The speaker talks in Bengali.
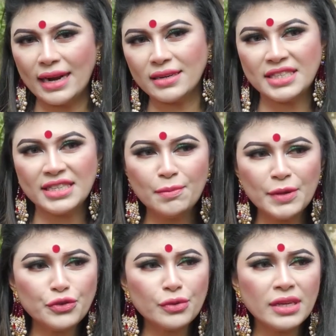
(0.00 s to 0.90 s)
একটা
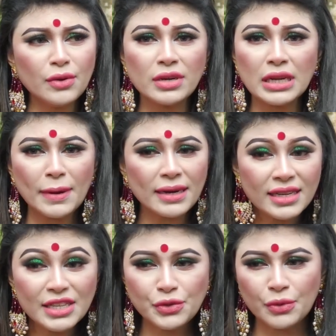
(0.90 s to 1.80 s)
শিল্পী যদি উল্টাপাল্টা
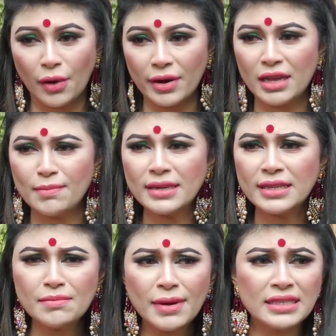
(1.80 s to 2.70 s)
কিছু করে বা
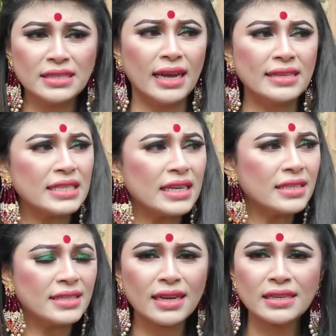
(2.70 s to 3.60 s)
ডিগবাজি দেয় যেখানে
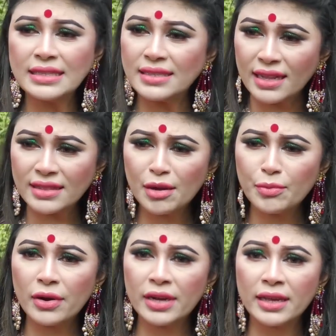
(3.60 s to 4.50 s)
সেখানে যাতা
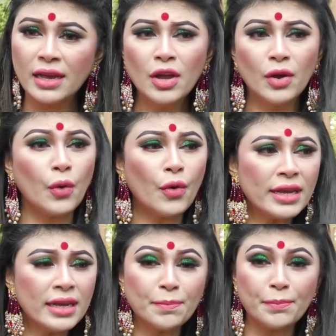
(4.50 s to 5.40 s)
বলে
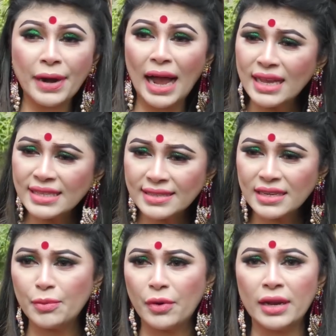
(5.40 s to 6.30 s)
ঘড়ির
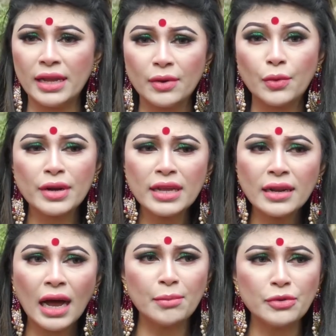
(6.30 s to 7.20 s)
প্রাইসটা বলে ঘড়ির
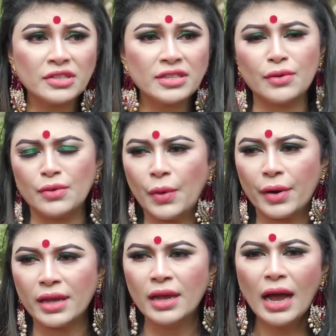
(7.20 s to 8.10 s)
নাম উচ্চারণ
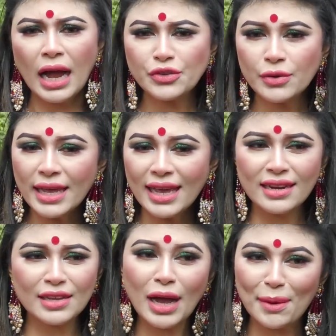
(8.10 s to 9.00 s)
করে আসলে
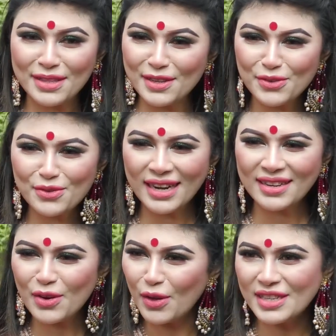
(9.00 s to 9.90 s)
এগুলো তো আমাদের জন্য
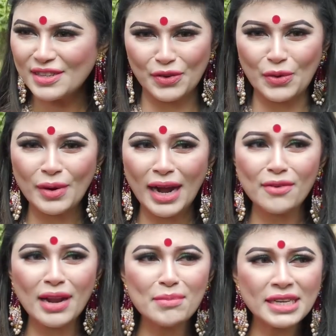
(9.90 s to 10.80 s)
একটা লজ্জাজনক
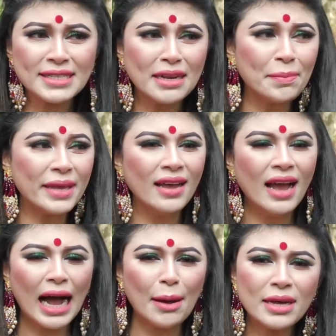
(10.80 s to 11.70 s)
কারণ আমরা শিল্পী
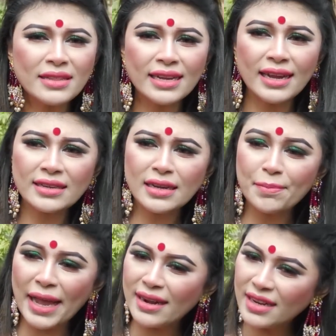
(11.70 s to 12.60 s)
আমাদের একটা
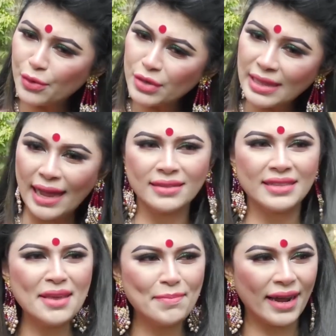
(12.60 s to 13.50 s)
ব্র্যান্ডের ঘড়ি
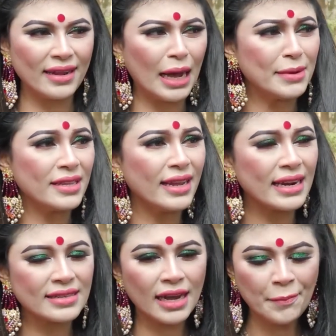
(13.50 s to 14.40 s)
থাকতেই পারে আমাদের
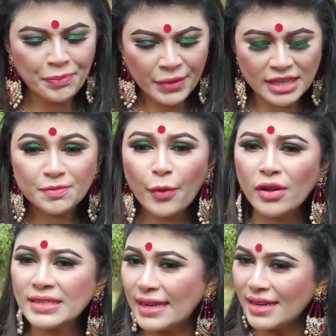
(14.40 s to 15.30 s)
একটা
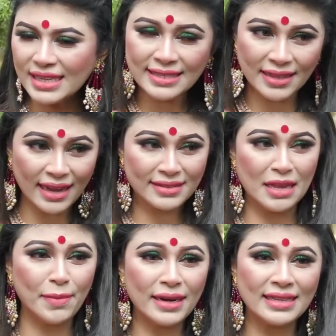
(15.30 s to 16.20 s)
স্পন্সারের ড্রেস
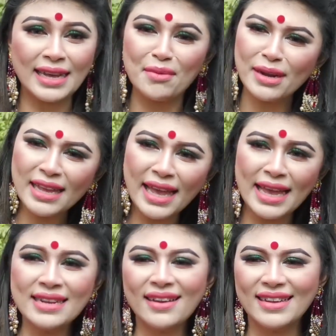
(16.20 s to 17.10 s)
থাকতেই পারে তার মানে
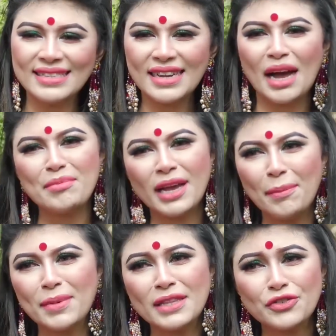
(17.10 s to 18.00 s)
এই না যে আমি
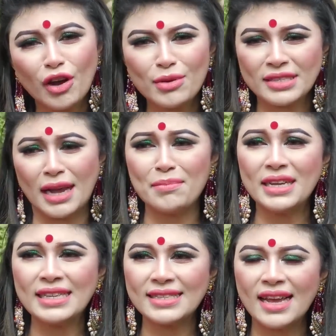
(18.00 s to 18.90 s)
আপনাদের সবার সামনে
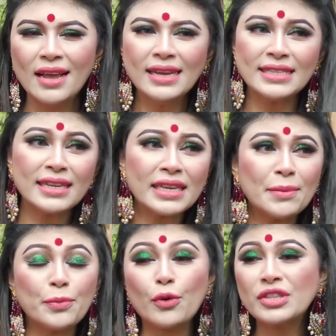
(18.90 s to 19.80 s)
এসে সেটাকে
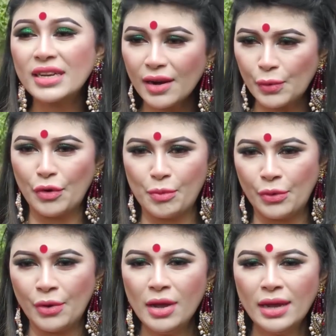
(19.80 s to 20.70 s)
প্রচার করব
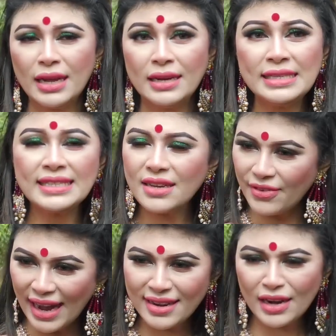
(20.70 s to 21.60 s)
নিজেকে
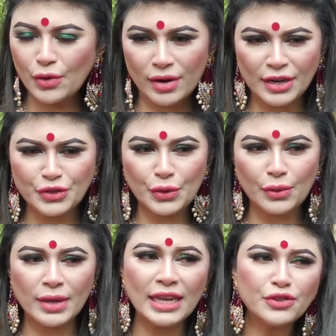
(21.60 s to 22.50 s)
ভাইরাল করার জন্য
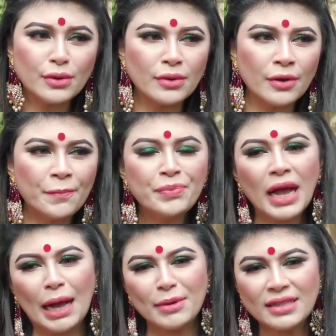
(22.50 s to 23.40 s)
এজন্য
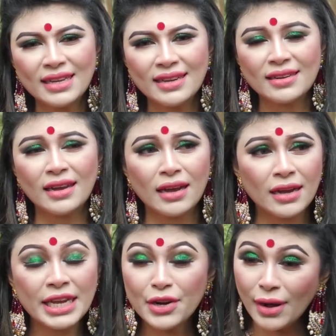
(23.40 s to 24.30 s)
আমাদের
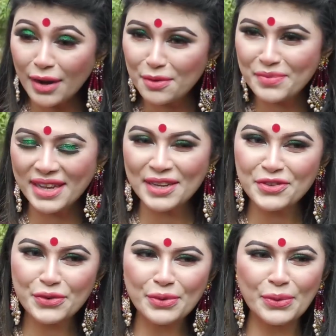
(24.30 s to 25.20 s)
হিরো আলম থেকে
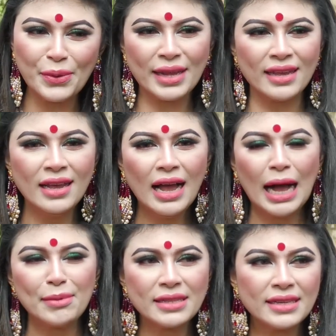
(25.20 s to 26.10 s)
শুরু করে
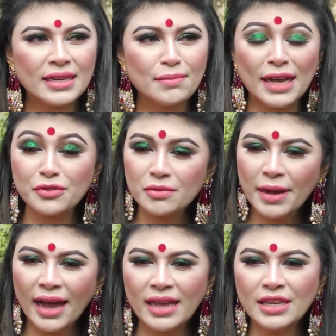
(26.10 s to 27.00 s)
আমাদের মাসুদ
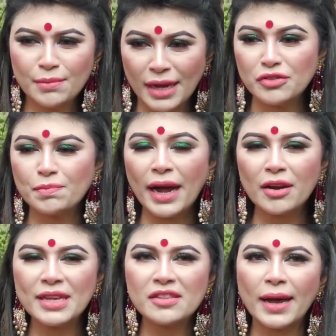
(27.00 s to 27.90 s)
ভাই মাসুদ
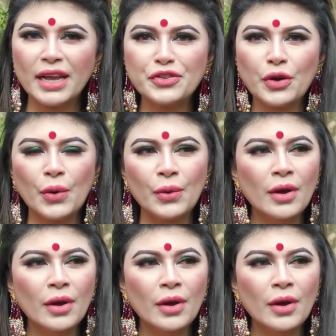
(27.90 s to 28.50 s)
পারভেজ ভাই সহ